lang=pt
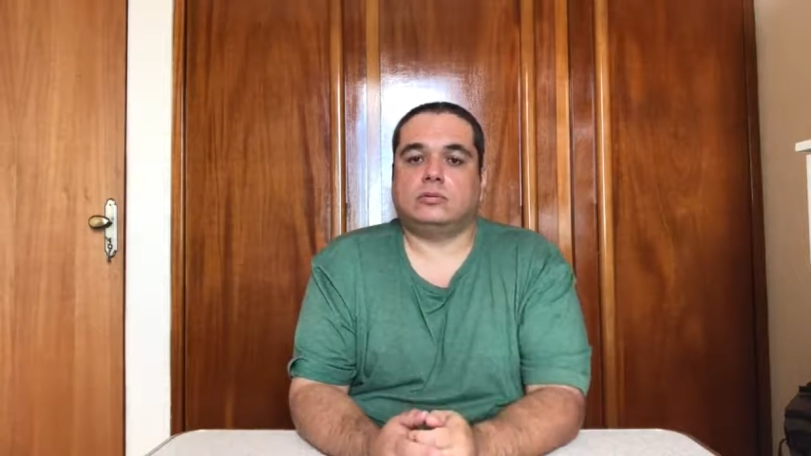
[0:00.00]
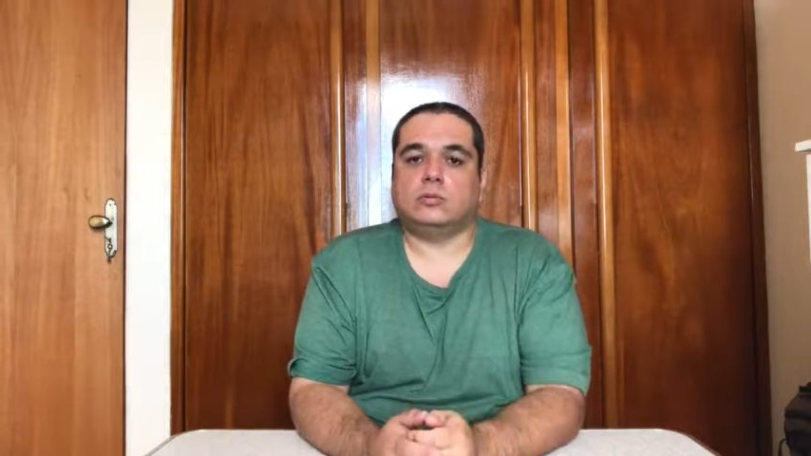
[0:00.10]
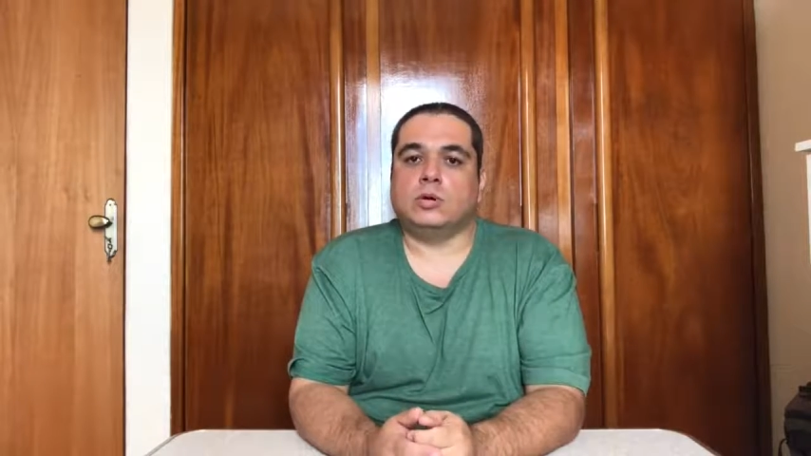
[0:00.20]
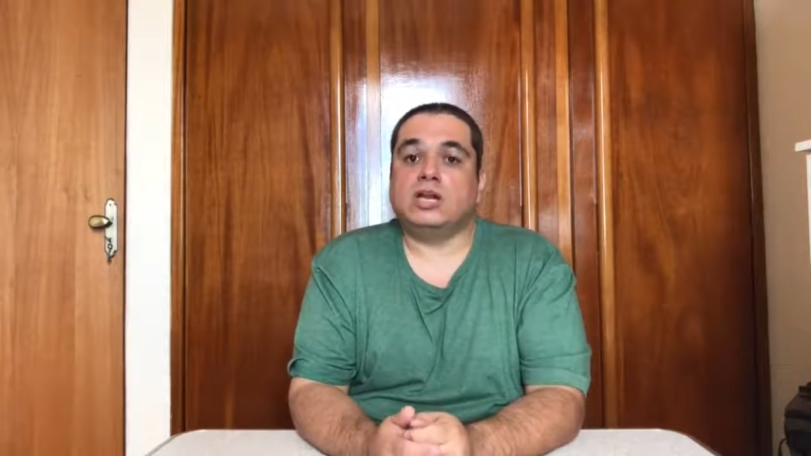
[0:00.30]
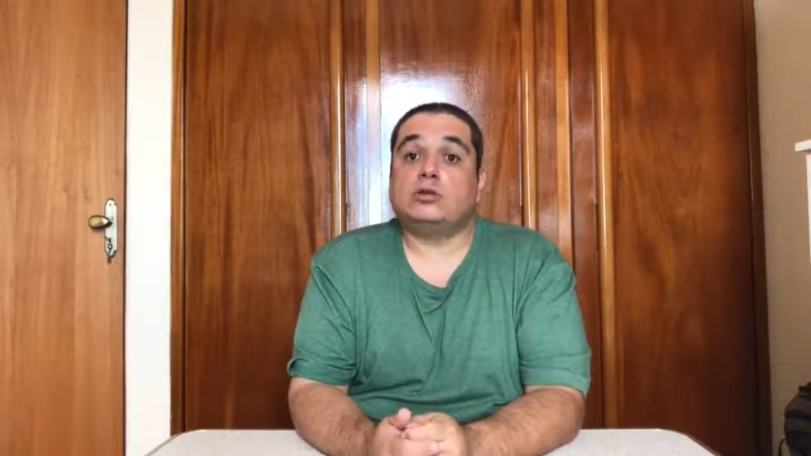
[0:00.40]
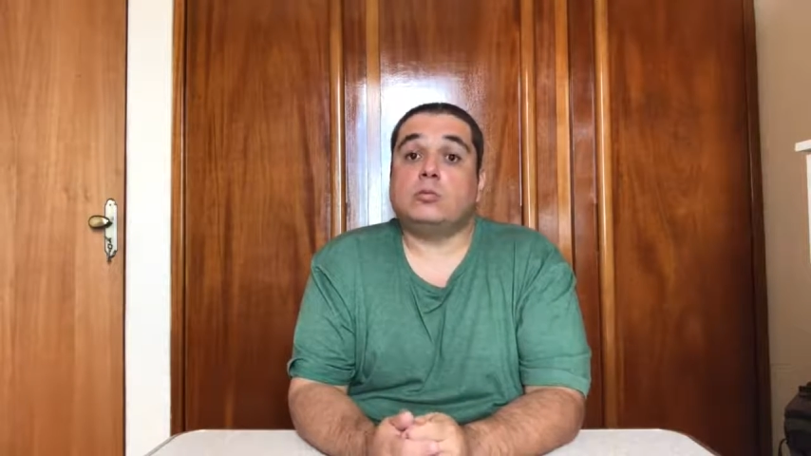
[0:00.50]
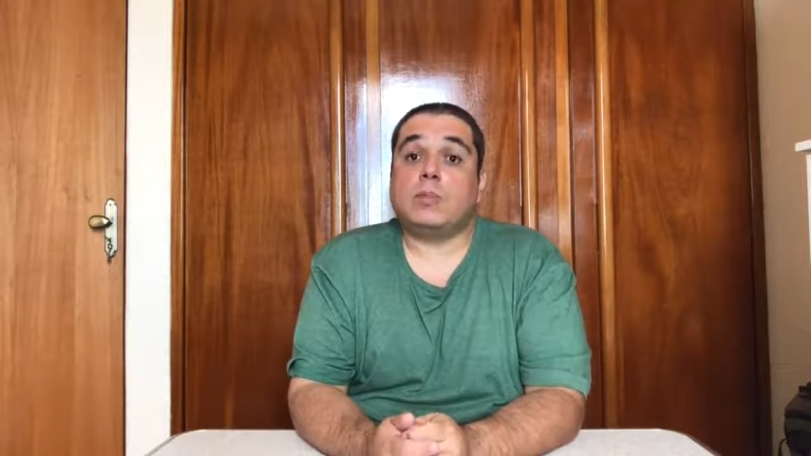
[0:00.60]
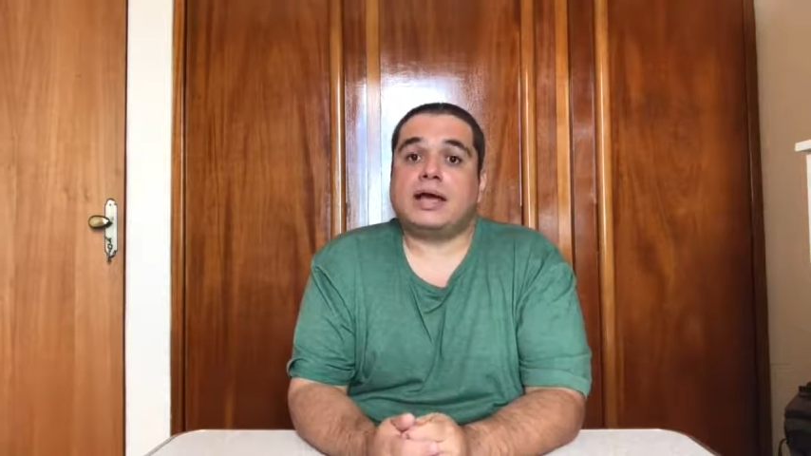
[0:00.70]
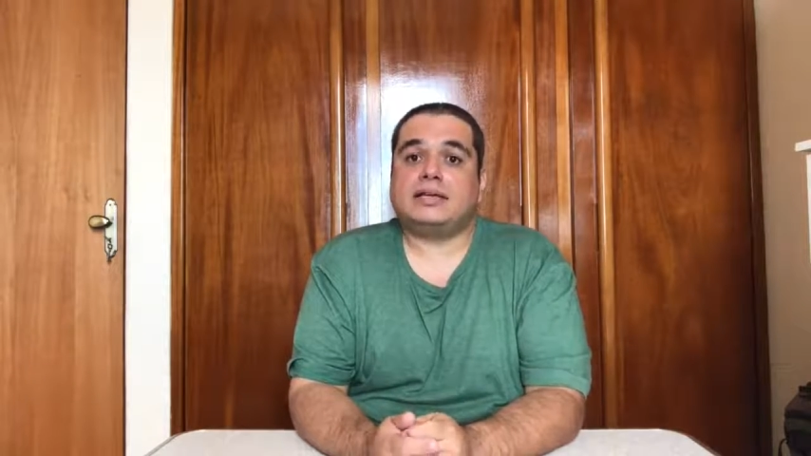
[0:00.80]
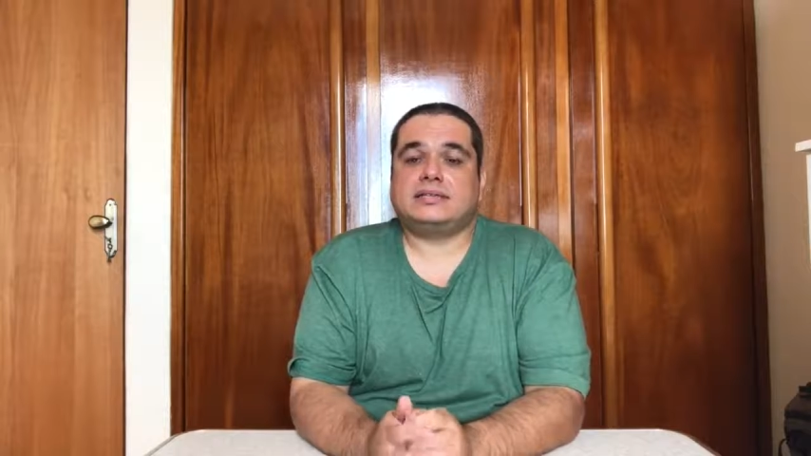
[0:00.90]
o grito
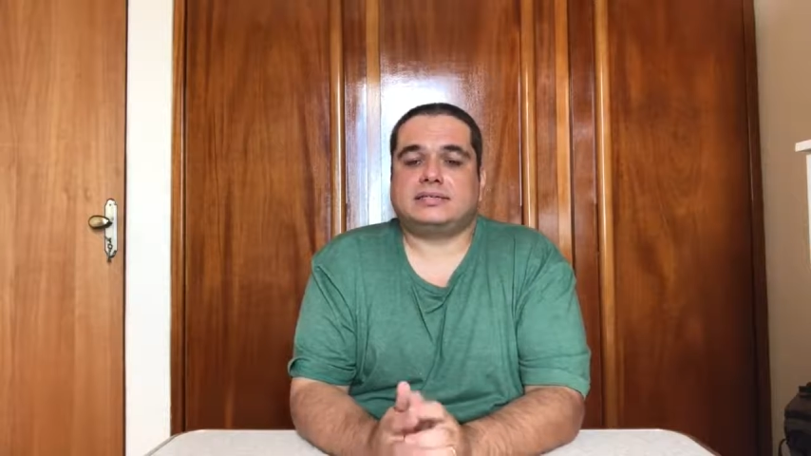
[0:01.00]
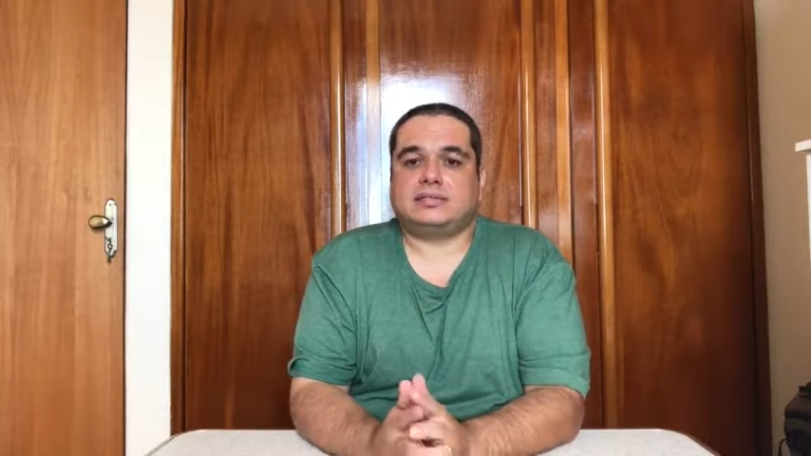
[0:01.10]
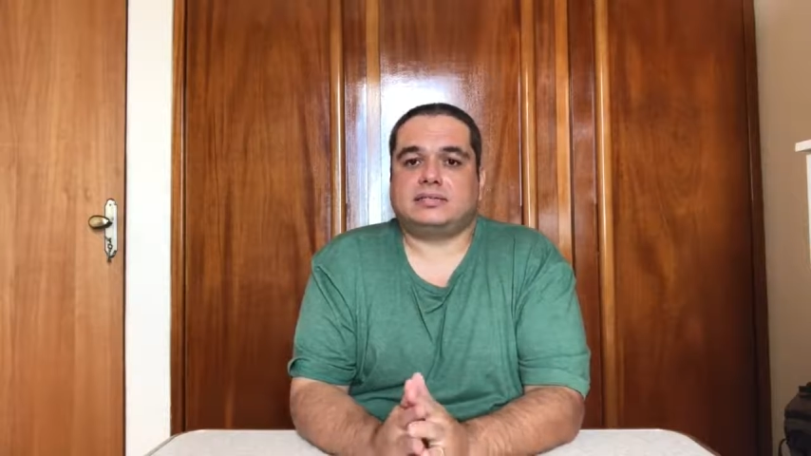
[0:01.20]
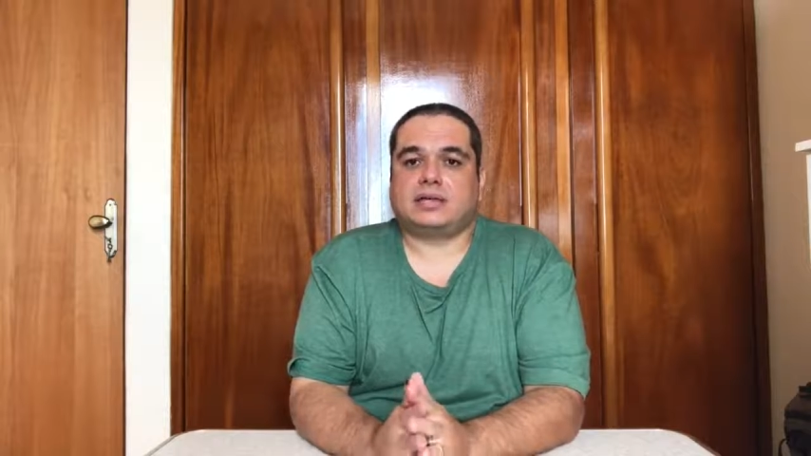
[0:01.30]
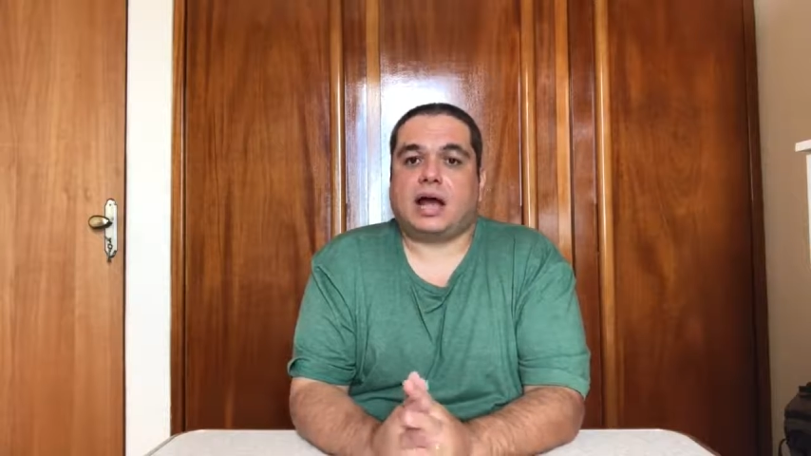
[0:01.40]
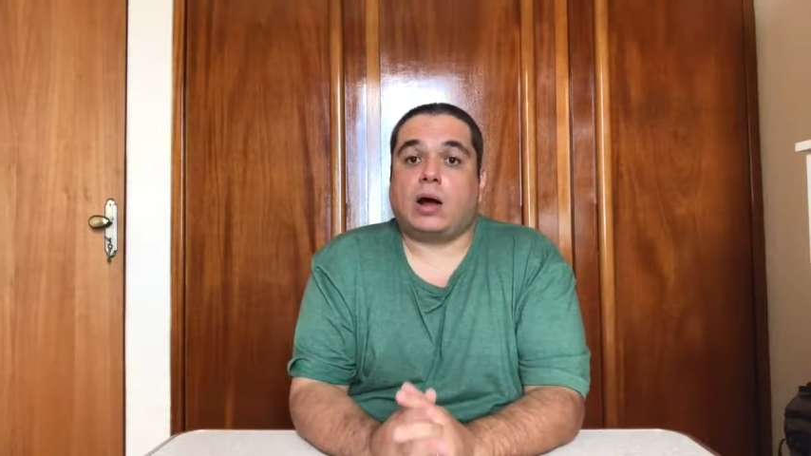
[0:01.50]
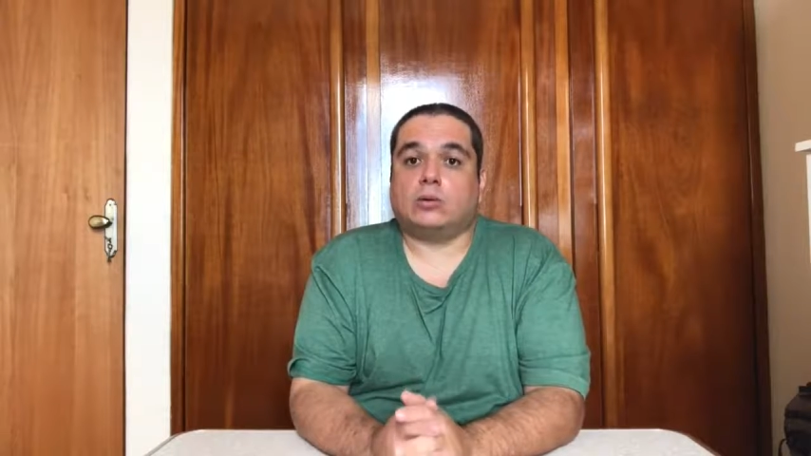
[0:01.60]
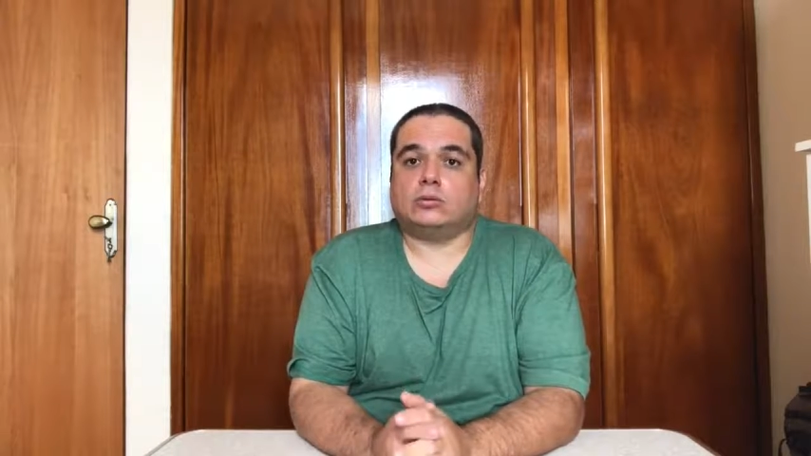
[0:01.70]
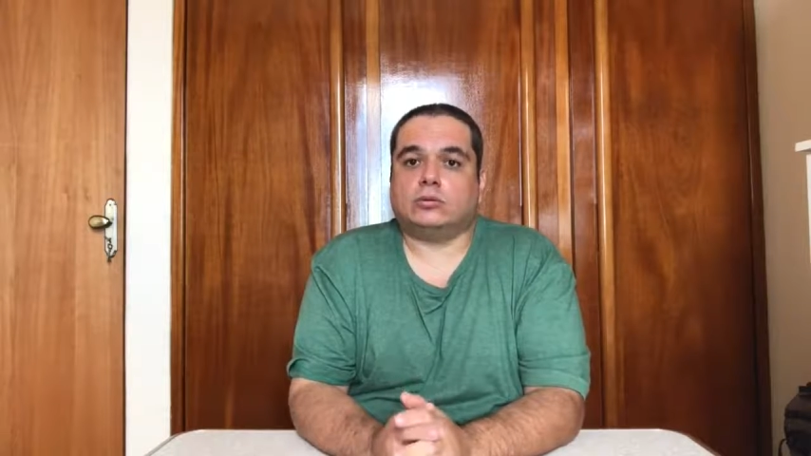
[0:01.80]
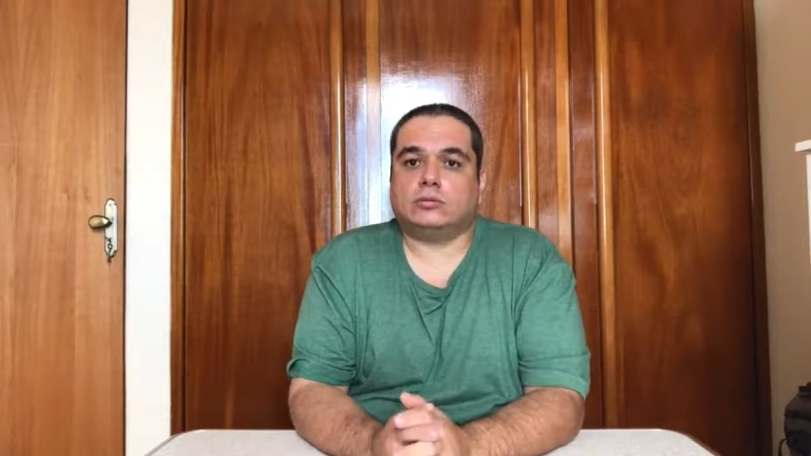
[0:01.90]
mais
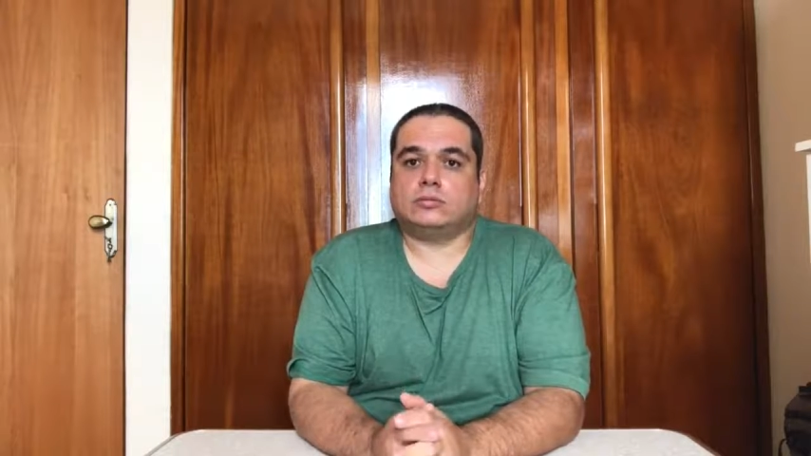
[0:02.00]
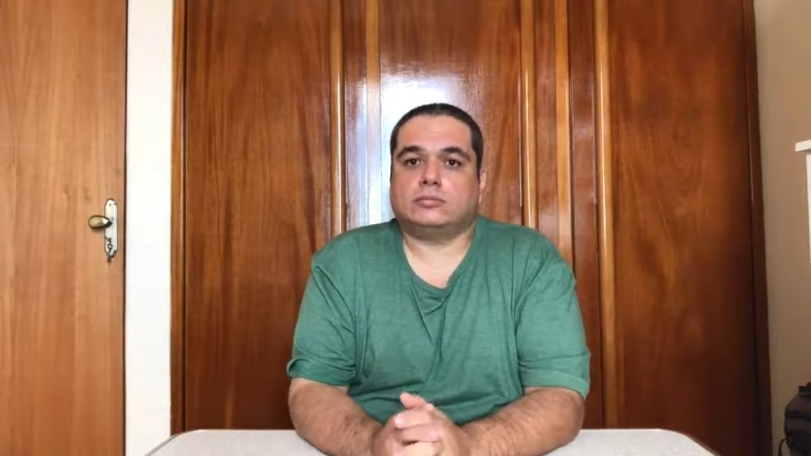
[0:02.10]
alto.